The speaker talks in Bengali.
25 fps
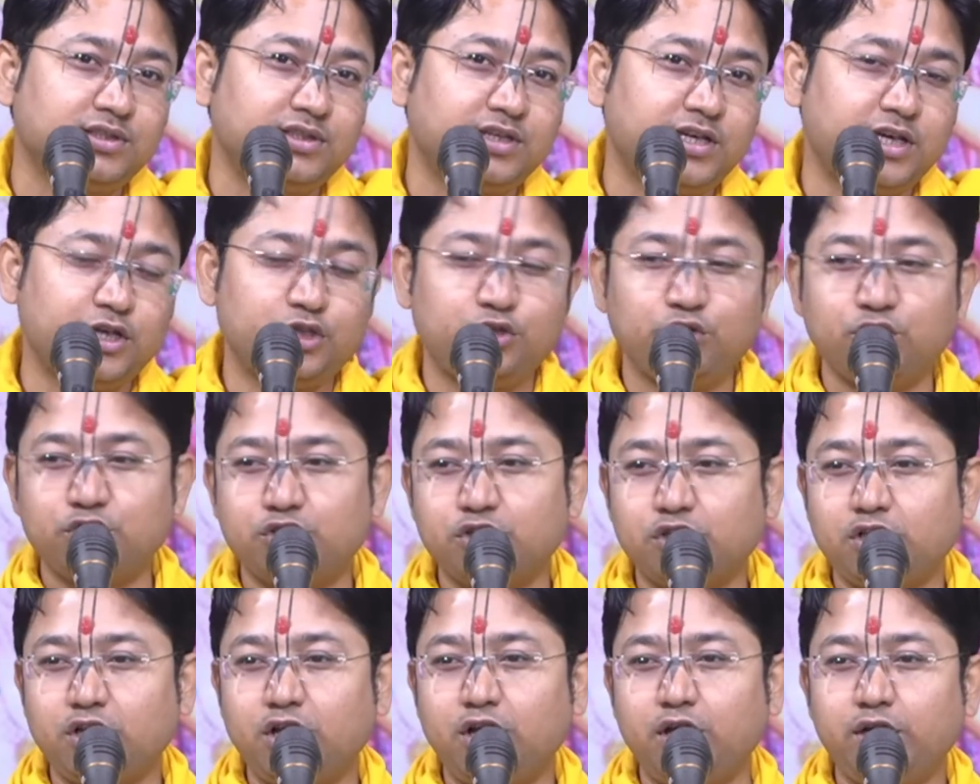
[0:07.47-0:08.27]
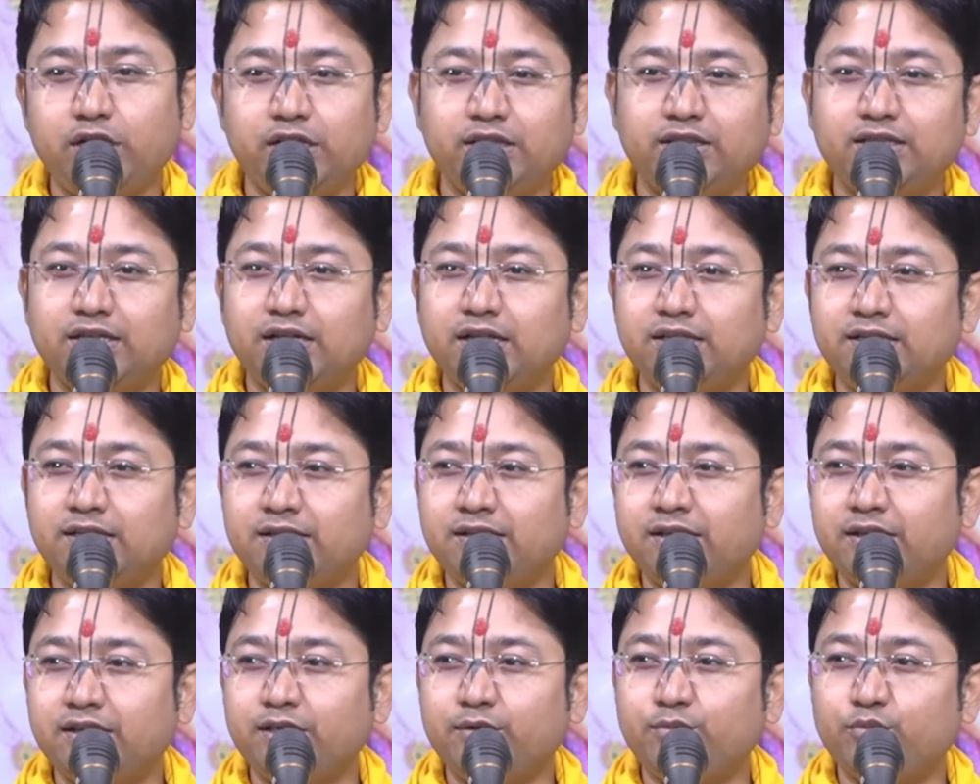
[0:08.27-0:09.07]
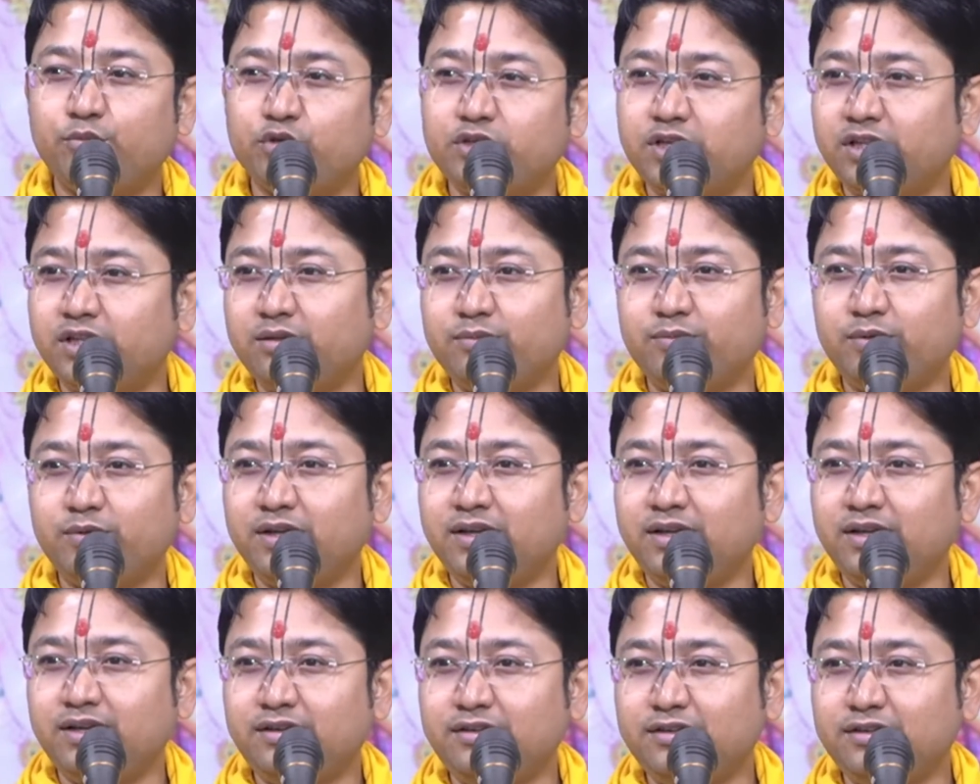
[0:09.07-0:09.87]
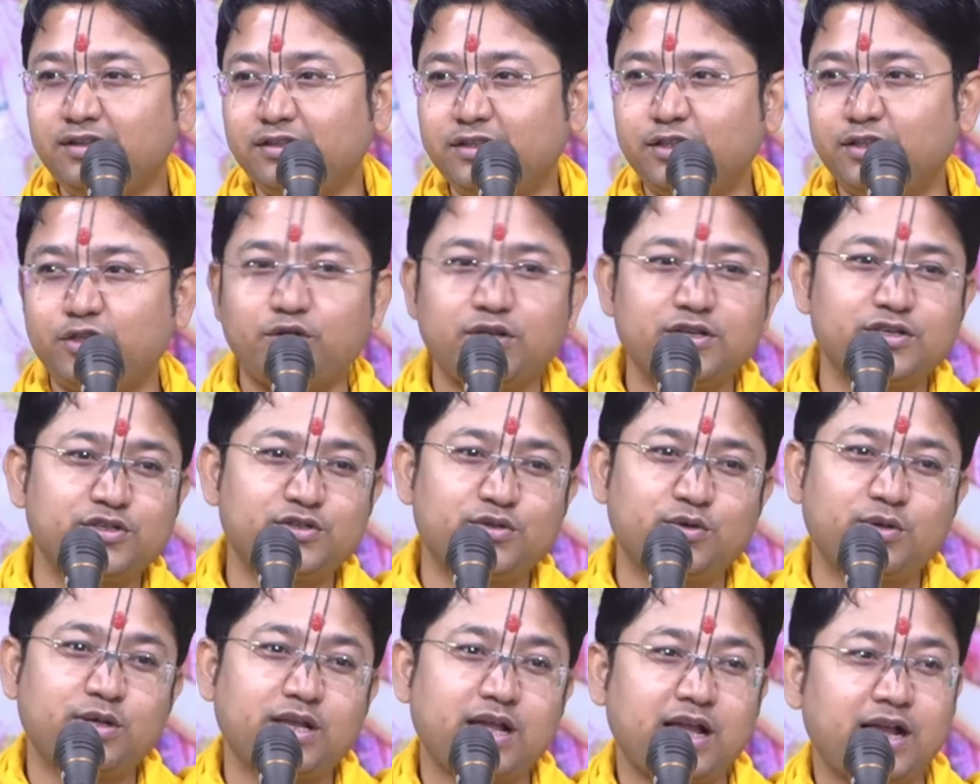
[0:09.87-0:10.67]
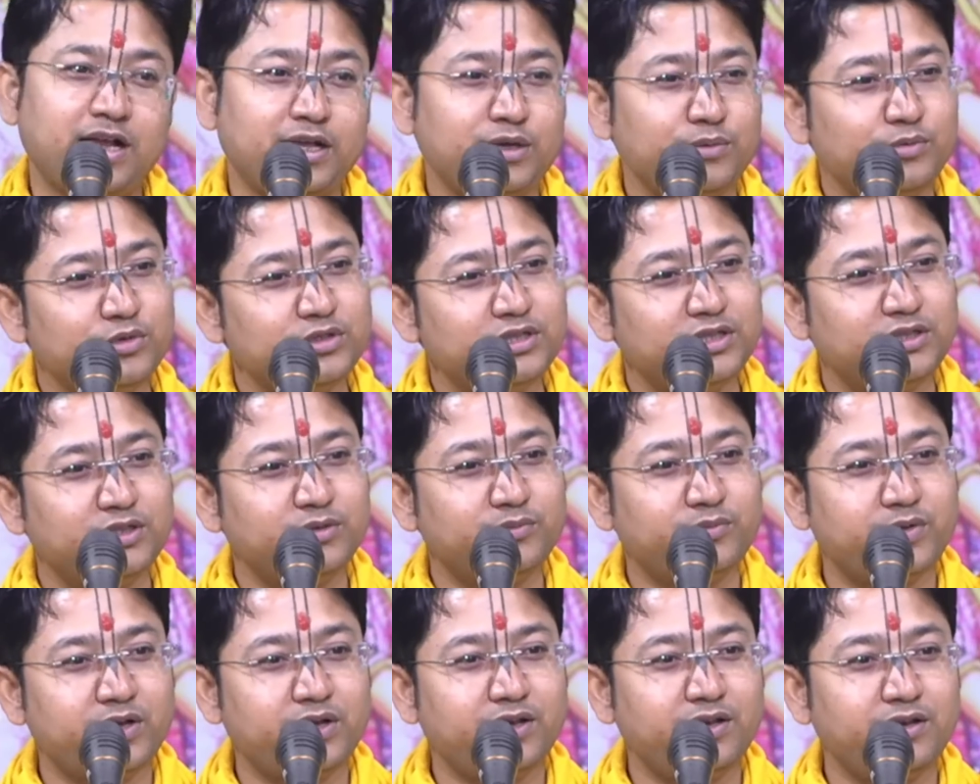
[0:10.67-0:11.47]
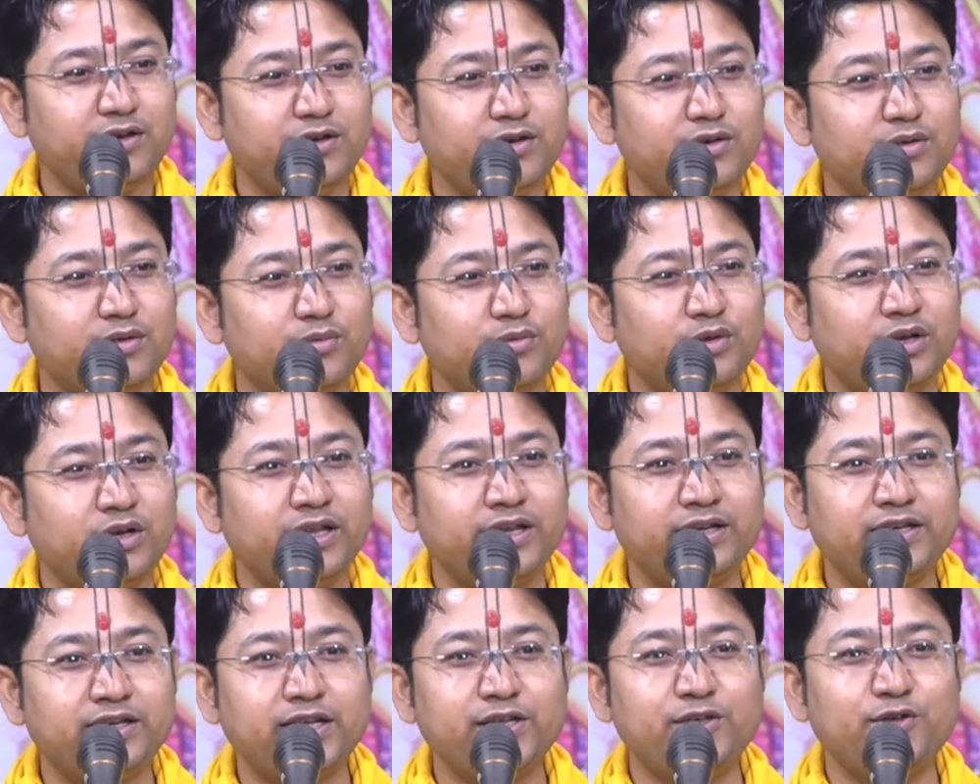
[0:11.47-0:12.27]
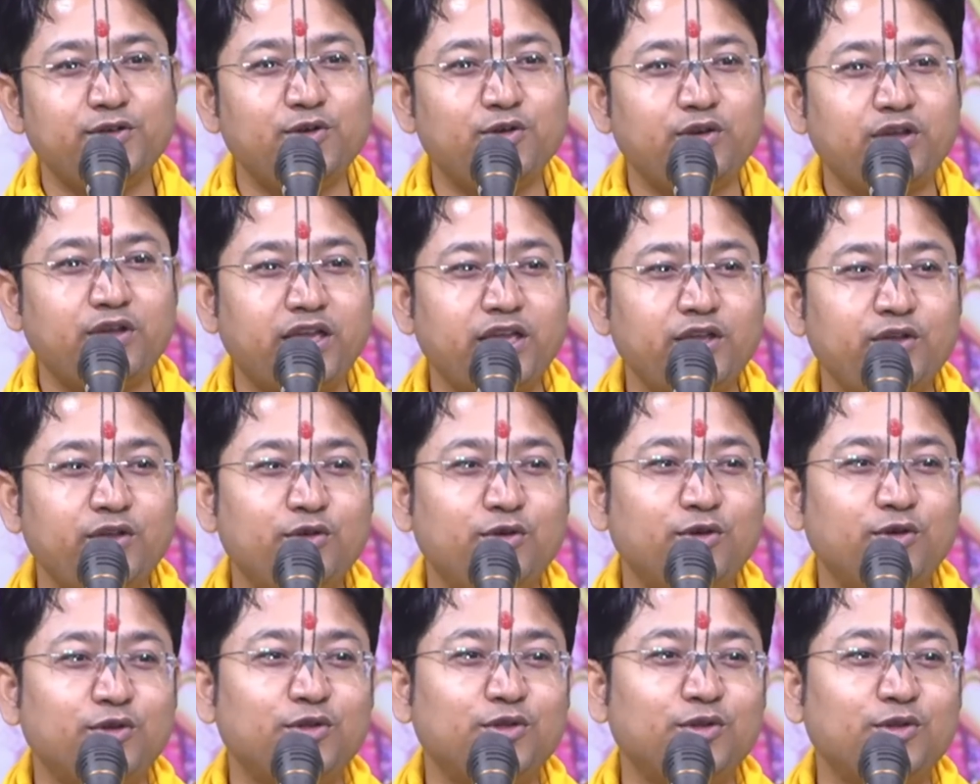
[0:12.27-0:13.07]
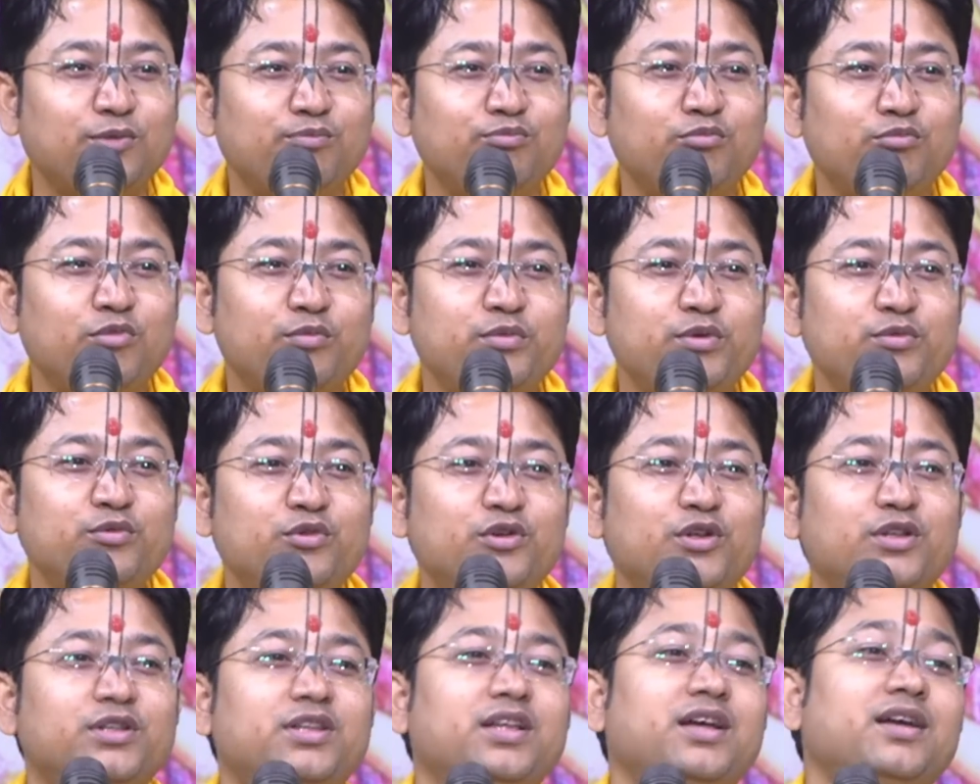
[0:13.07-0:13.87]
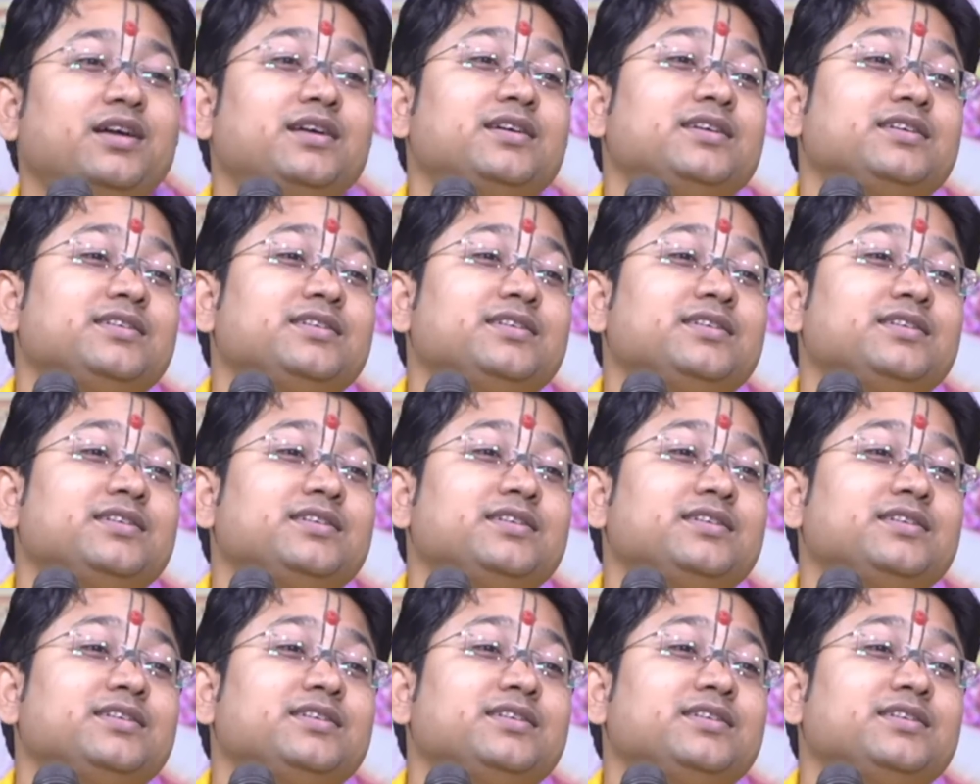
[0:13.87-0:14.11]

এই দুর্যোধন ইত্যাদিদেরকে বোঝাতে পারলেন না ধৃতরাষ্ট্রকে আগে বোঝাতে পারলেন না বলে এটাই হলো কিং কর্তব্য বিমূঢ়তা